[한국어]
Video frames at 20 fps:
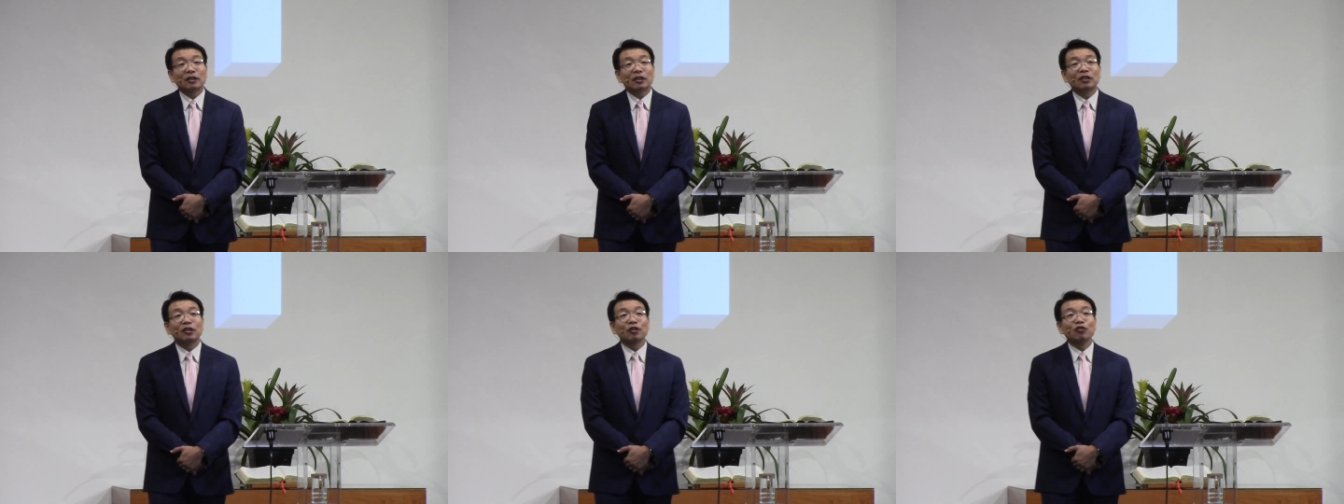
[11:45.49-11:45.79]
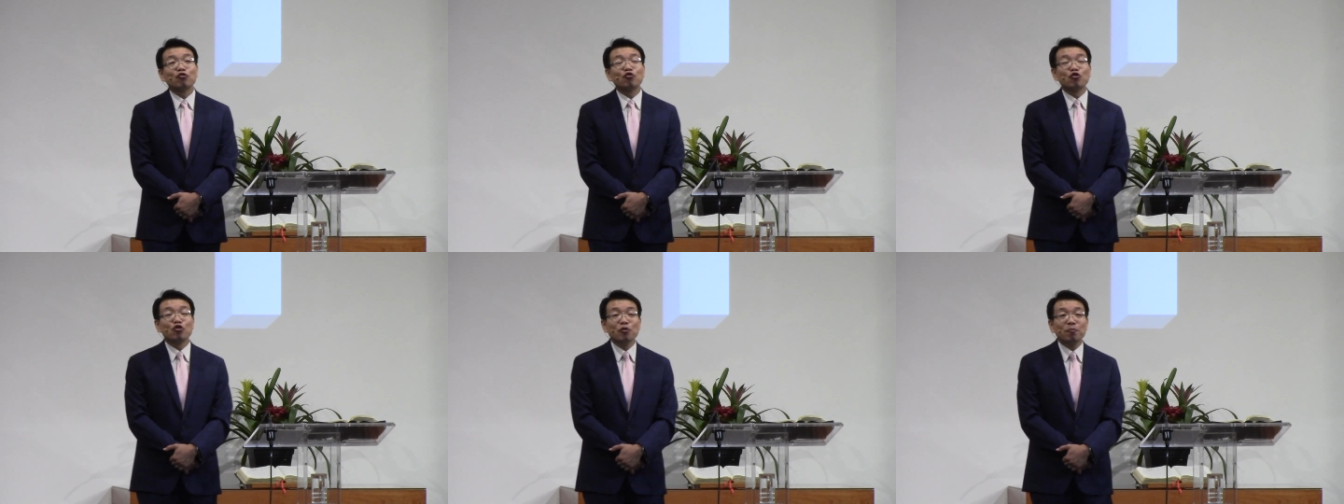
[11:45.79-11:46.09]
어,
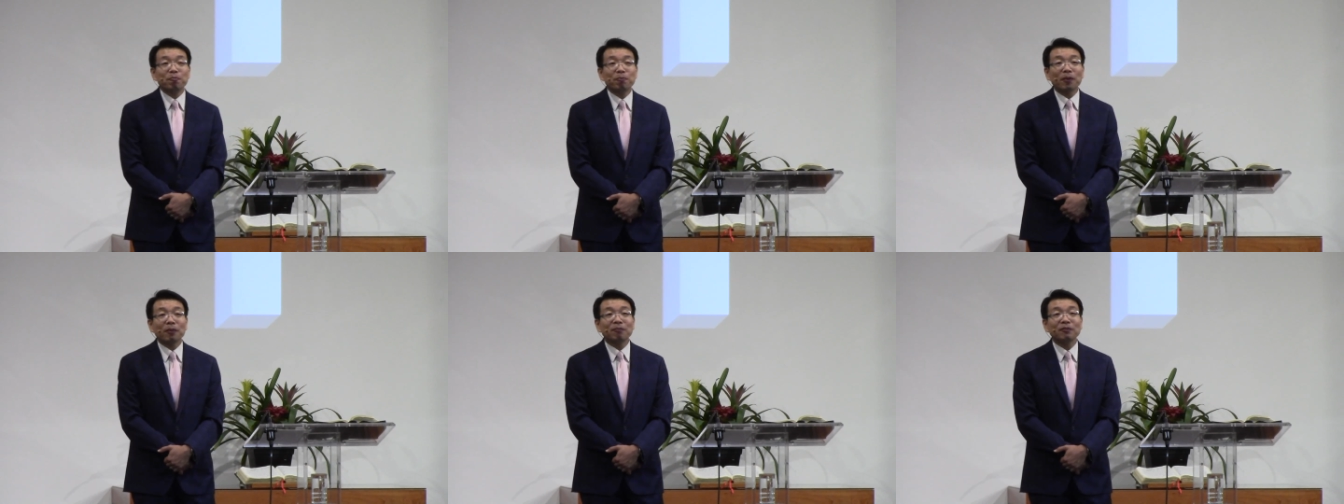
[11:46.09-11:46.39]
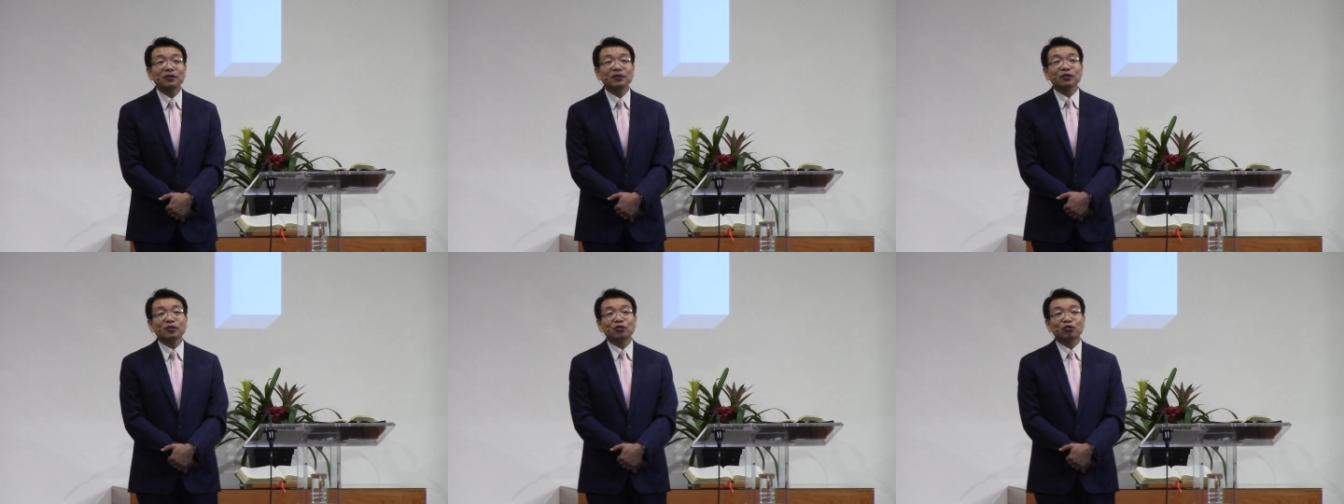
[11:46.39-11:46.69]

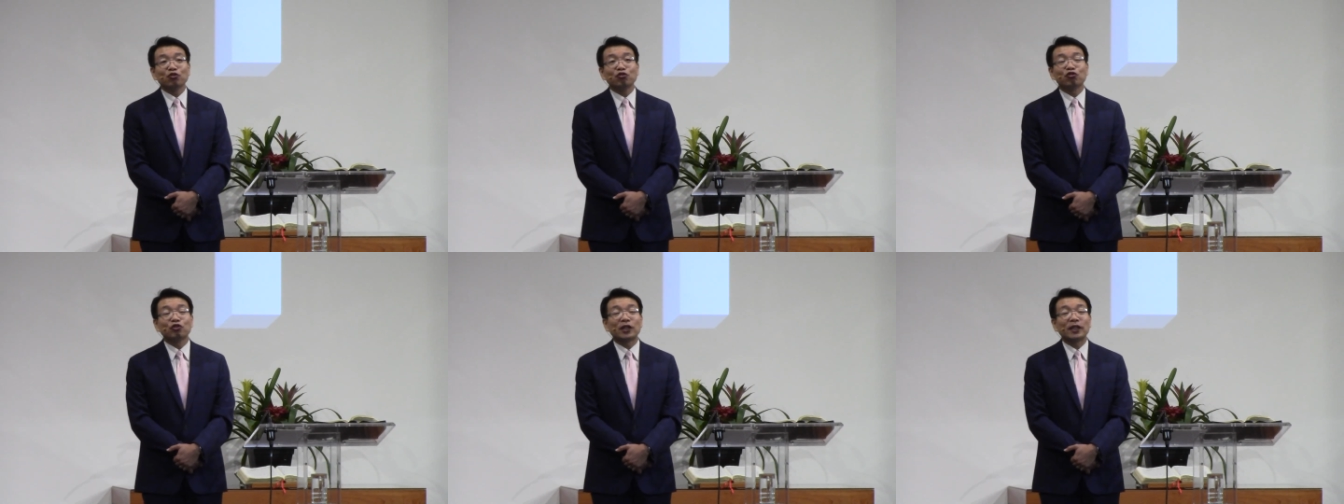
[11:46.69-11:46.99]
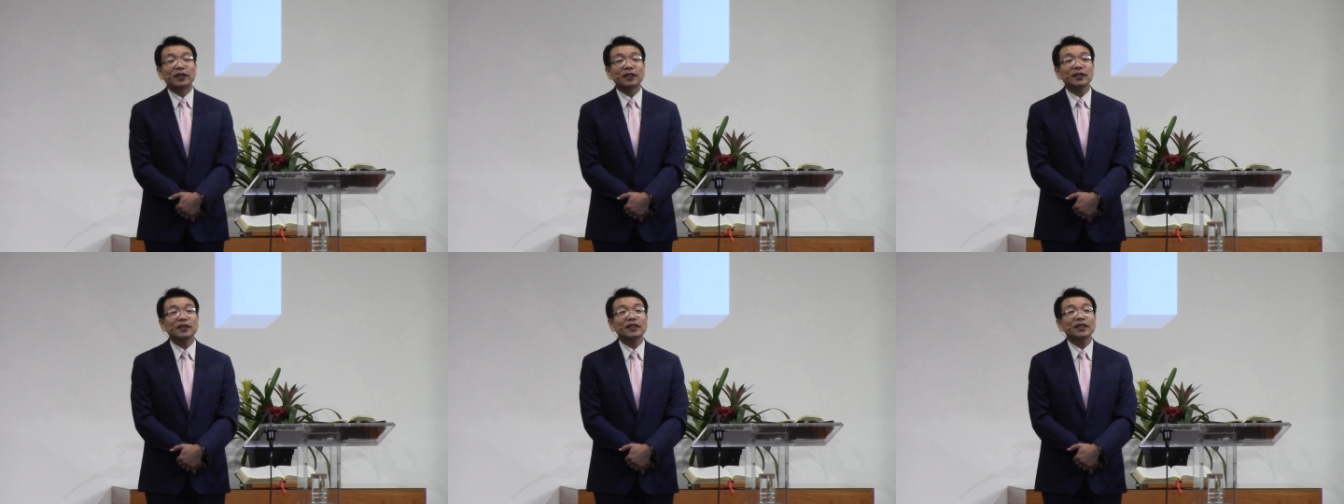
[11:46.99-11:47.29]
율법은
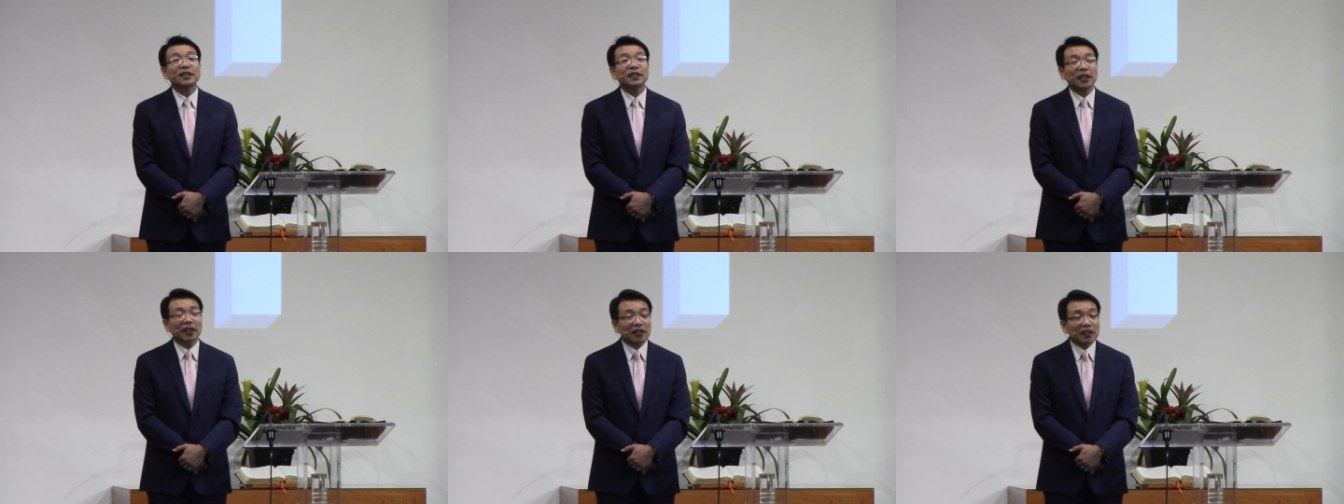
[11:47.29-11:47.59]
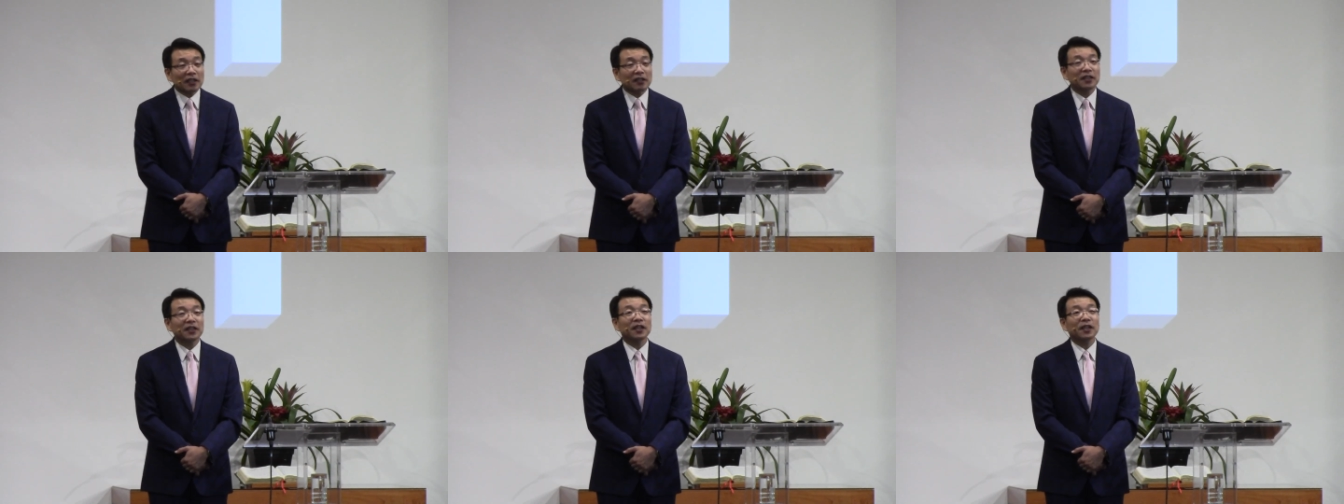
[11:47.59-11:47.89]
죄를
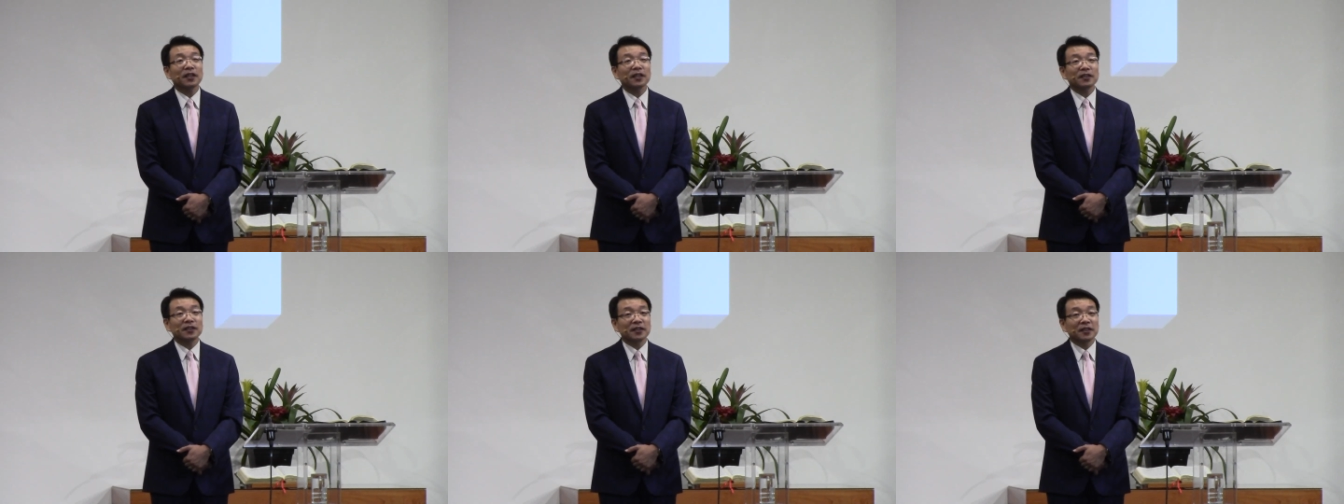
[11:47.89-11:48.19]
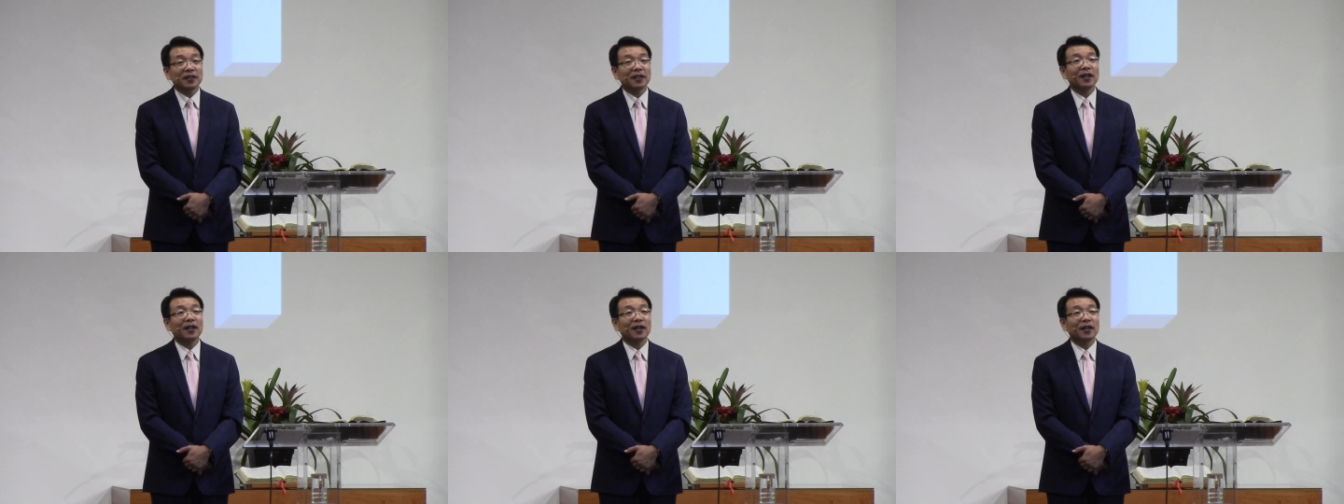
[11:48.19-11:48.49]
깨닫게
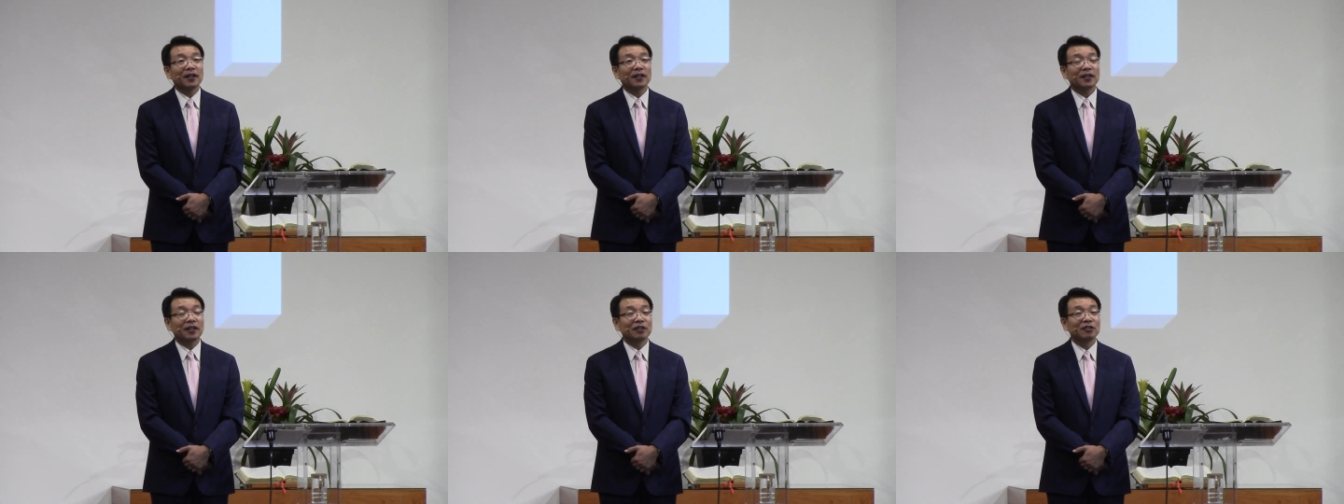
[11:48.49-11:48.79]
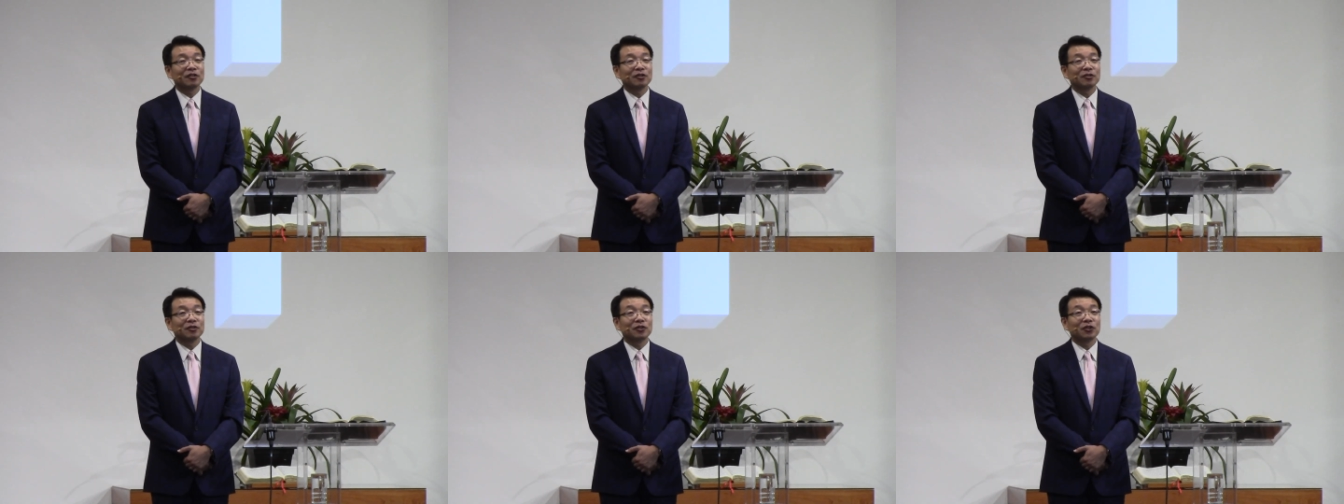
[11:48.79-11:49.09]

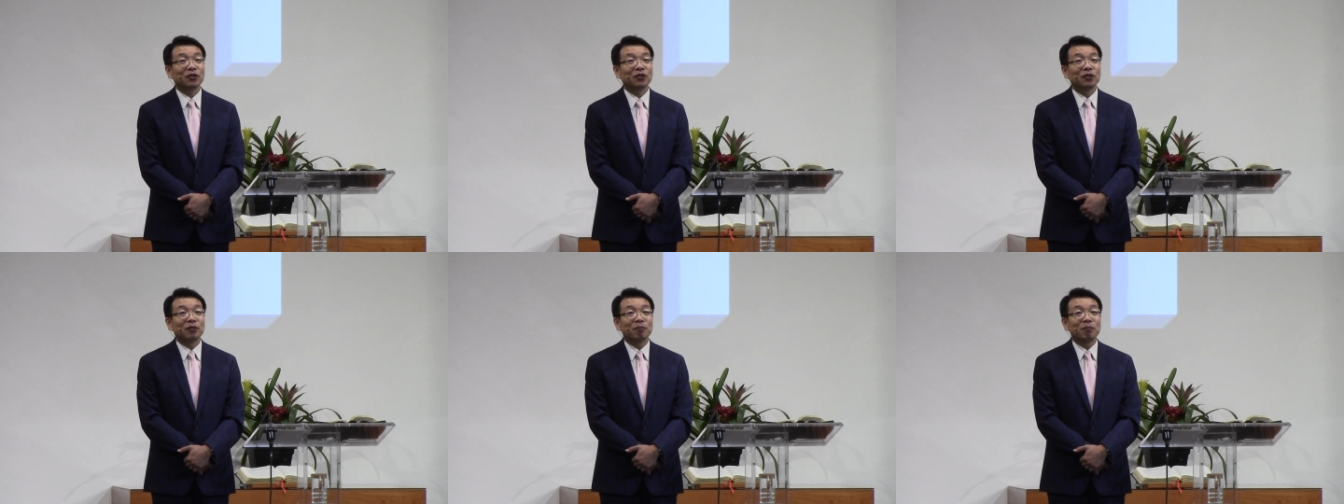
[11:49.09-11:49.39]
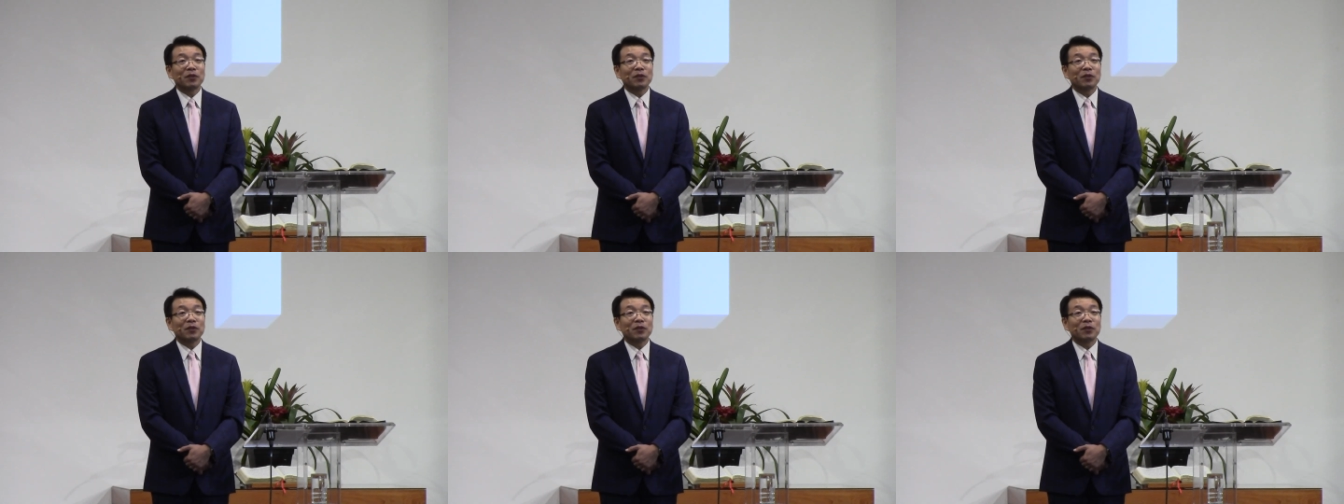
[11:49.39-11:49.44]
하느니라라는 거죠.